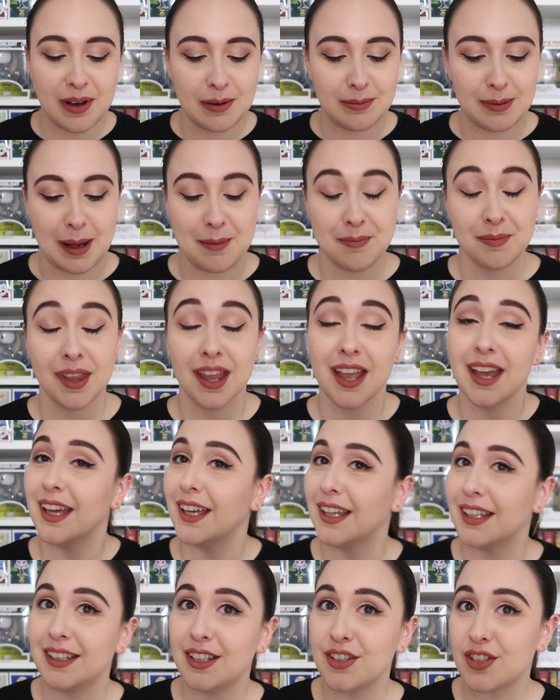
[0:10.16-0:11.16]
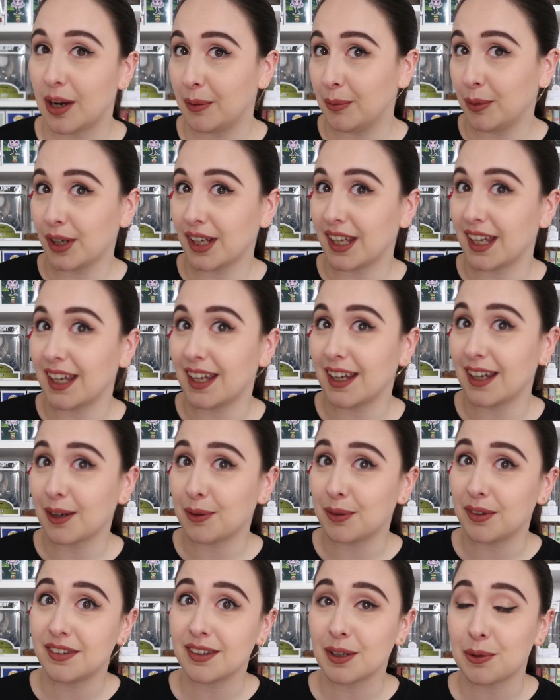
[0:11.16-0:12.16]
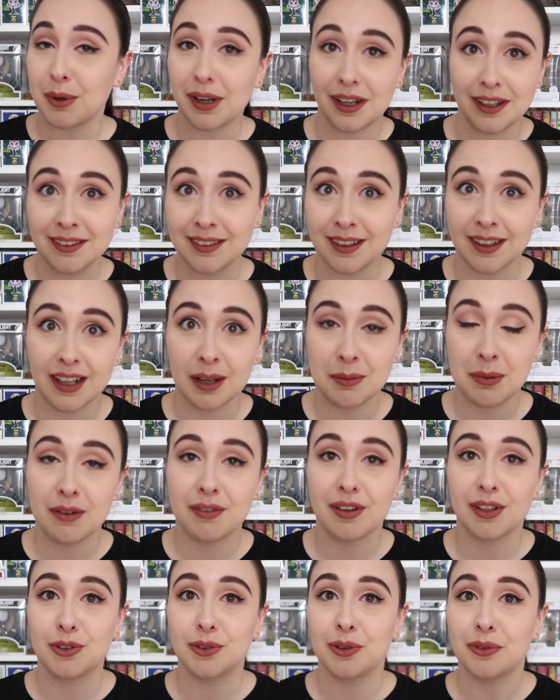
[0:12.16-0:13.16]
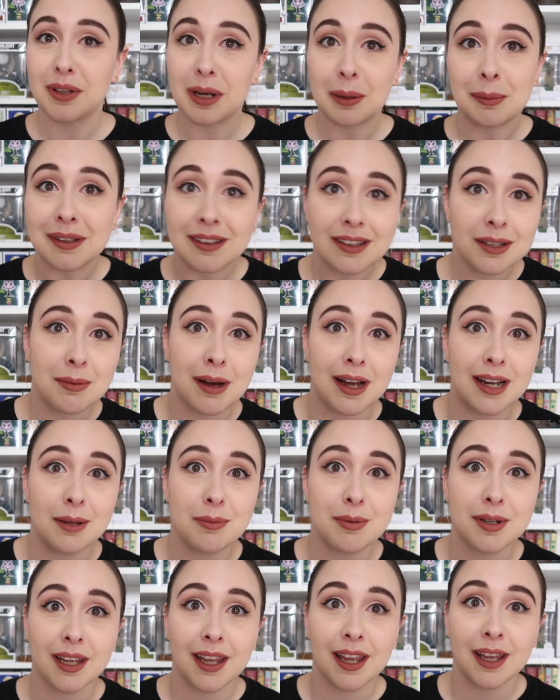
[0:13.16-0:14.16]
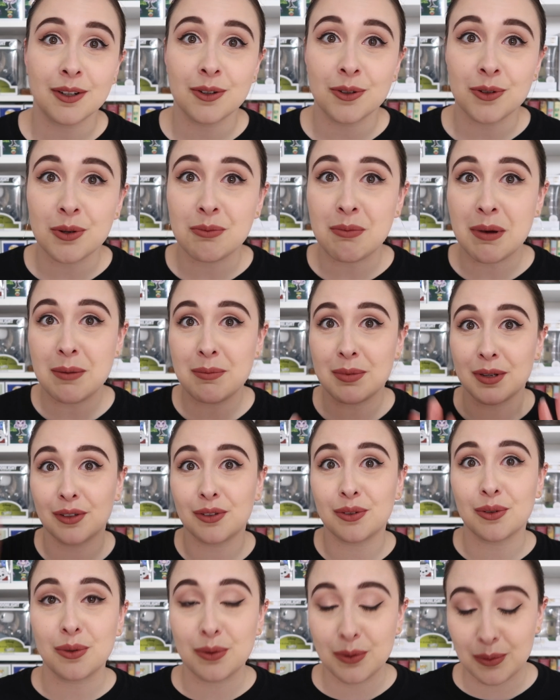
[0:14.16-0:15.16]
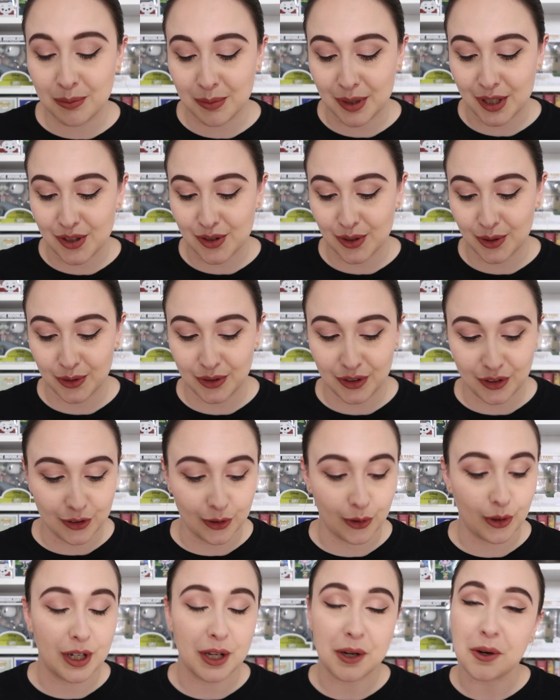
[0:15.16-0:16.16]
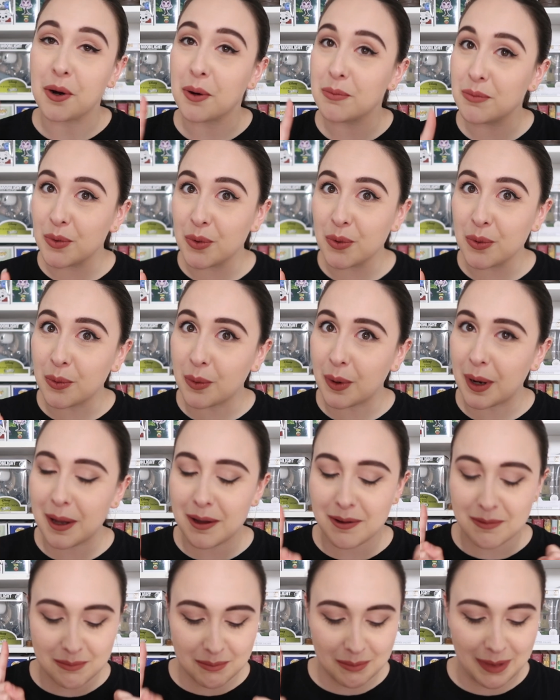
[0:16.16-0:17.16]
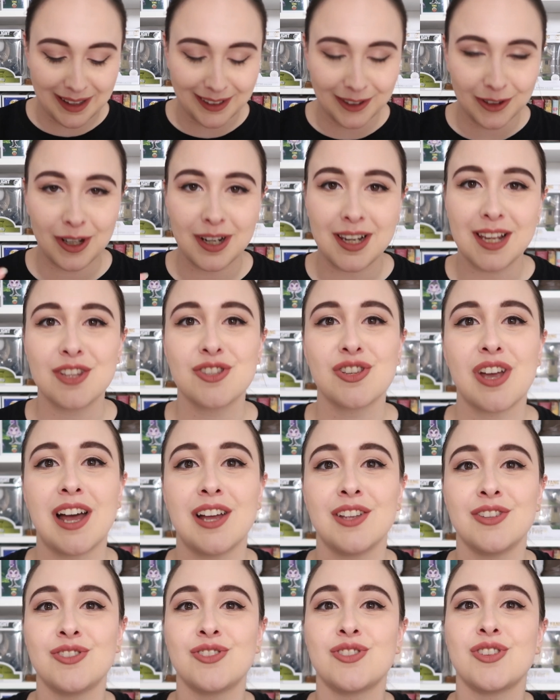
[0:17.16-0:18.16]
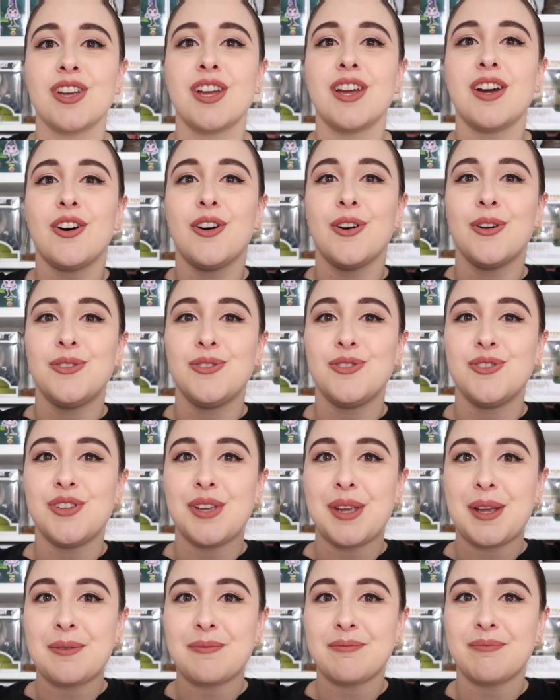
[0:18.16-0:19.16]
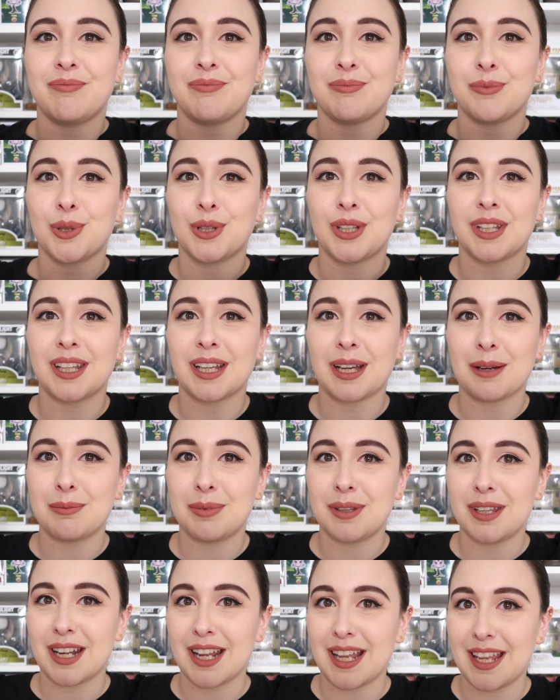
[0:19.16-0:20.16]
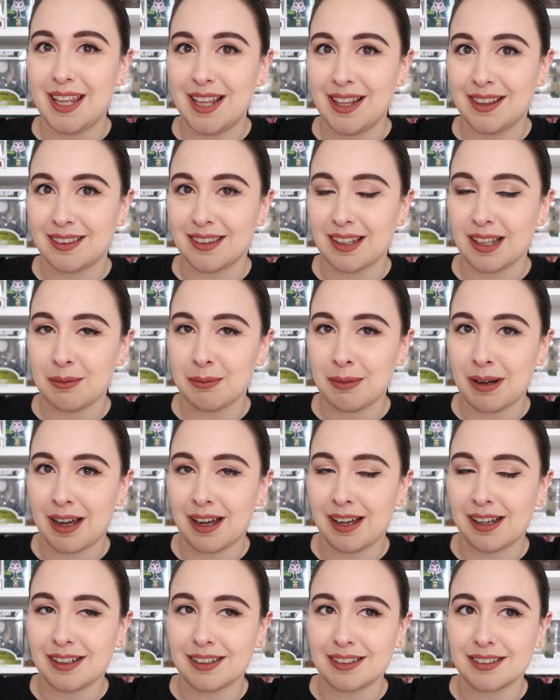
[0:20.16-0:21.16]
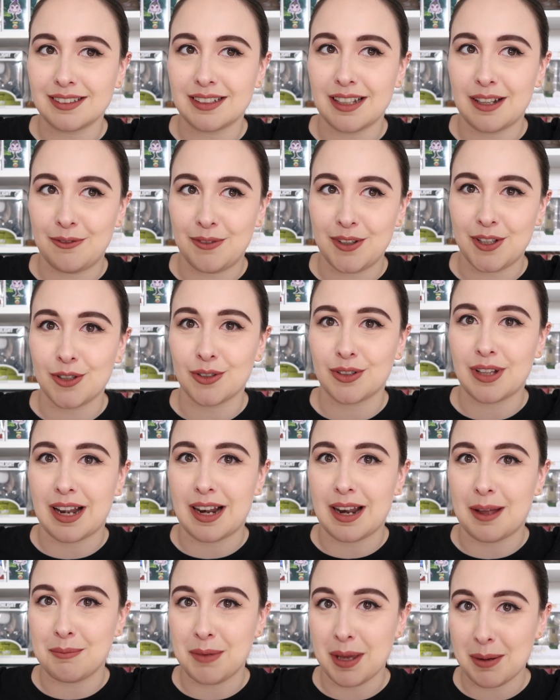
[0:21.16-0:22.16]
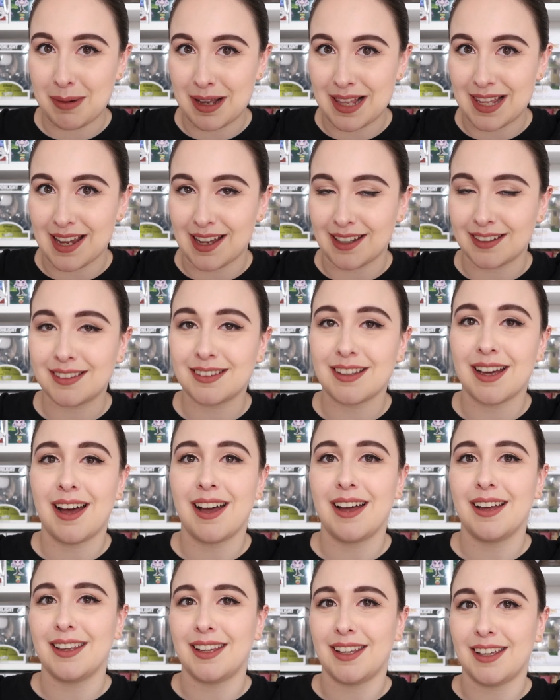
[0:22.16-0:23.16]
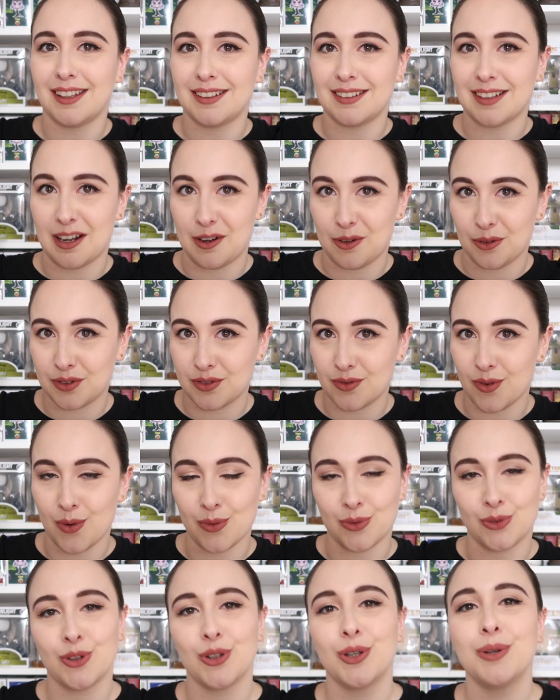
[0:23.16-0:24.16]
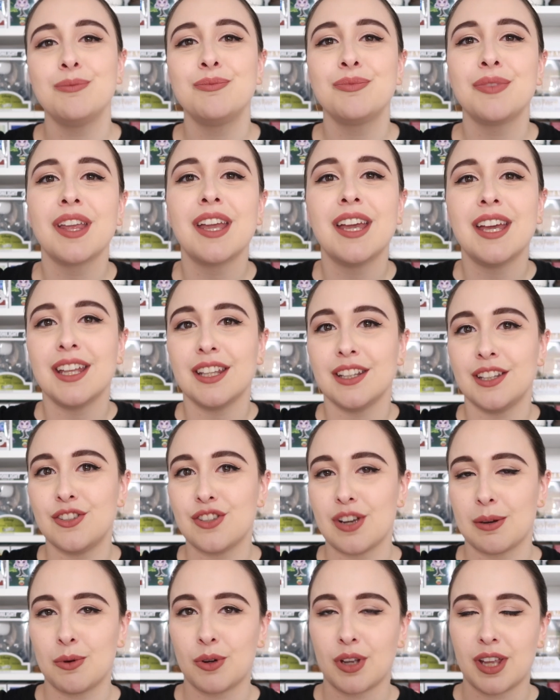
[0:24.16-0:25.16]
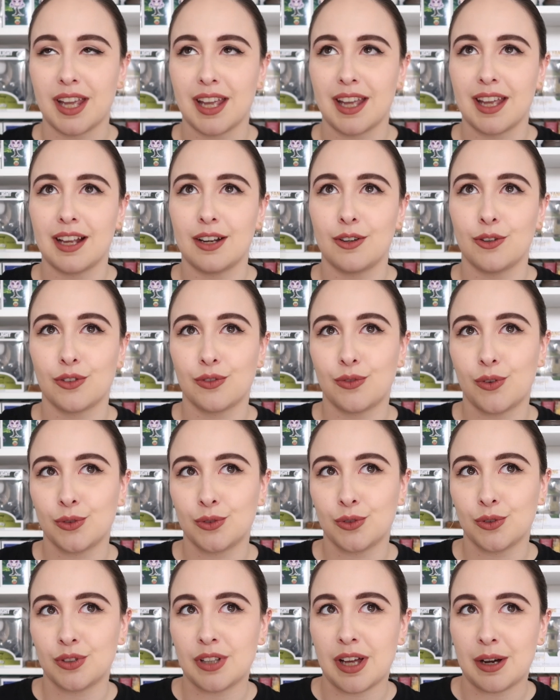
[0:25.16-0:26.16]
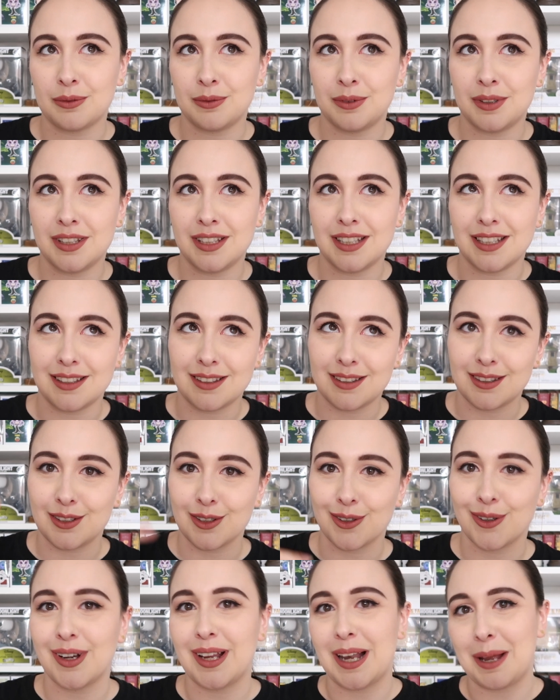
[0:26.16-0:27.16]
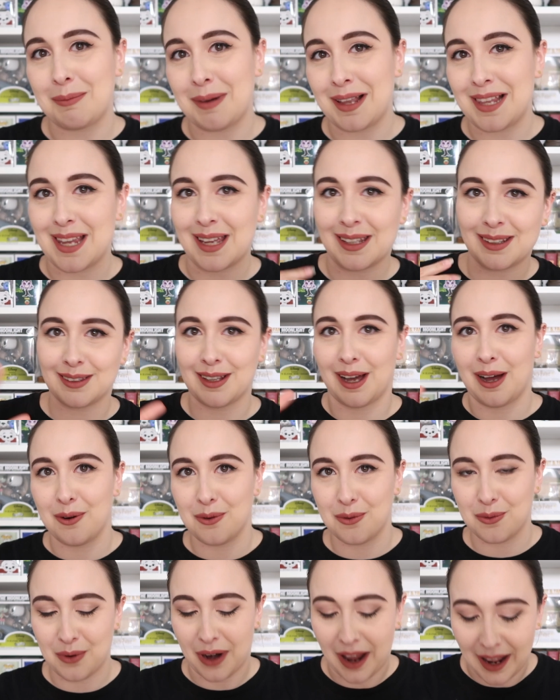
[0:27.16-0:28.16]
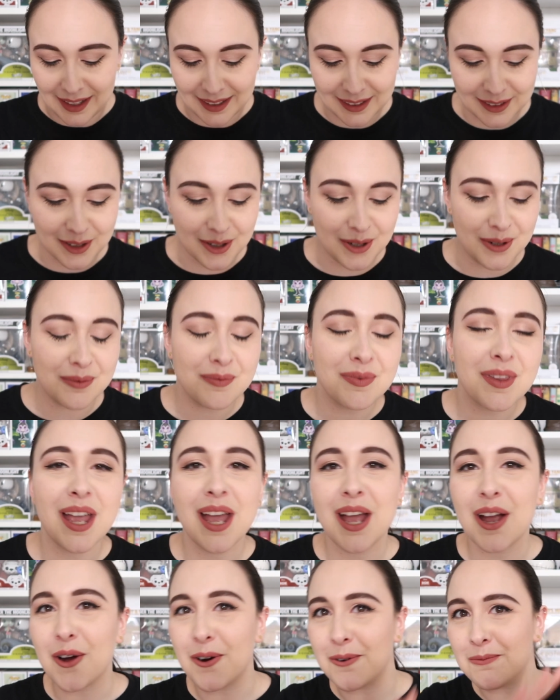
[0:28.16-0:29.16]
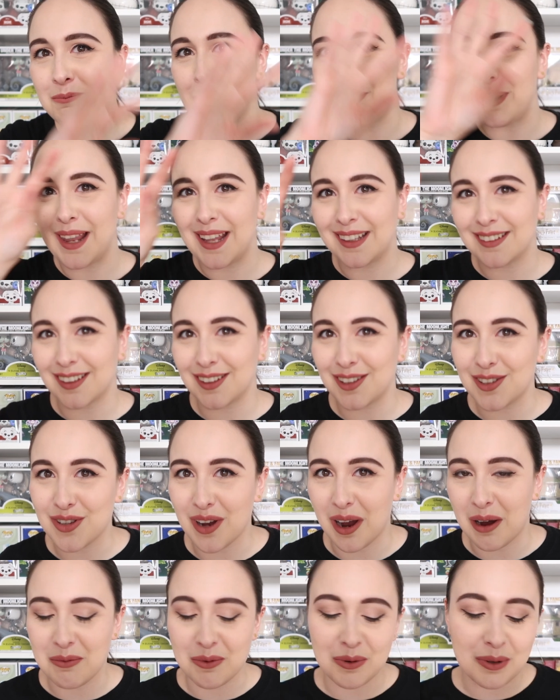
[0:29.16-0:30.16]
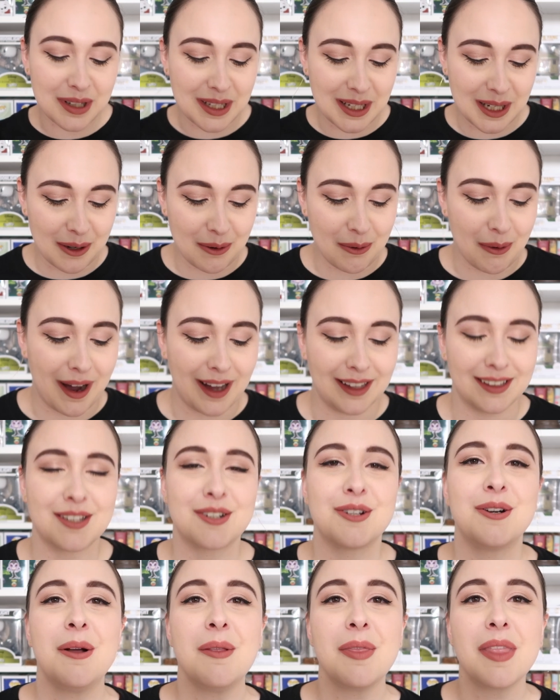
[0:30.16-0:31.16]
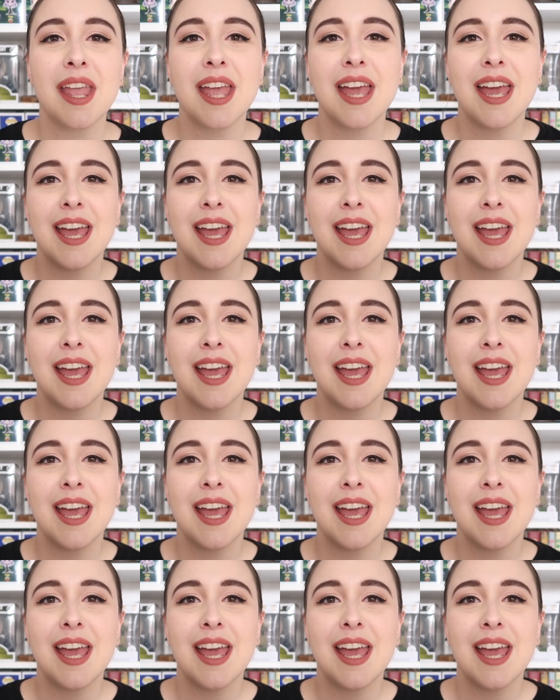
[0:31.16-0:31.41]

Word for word: vabbè diciamo che questa quarantena mi ha fatto veramente male perché non ho mai preso un briciolo di sole, comunque bando alle ciance, oggi potete capire il tema del video dalla mia maglietta e dallo sfondo diciamo che lo sfondo dà un indizio e la maglietta un altro completa diciamo il quadro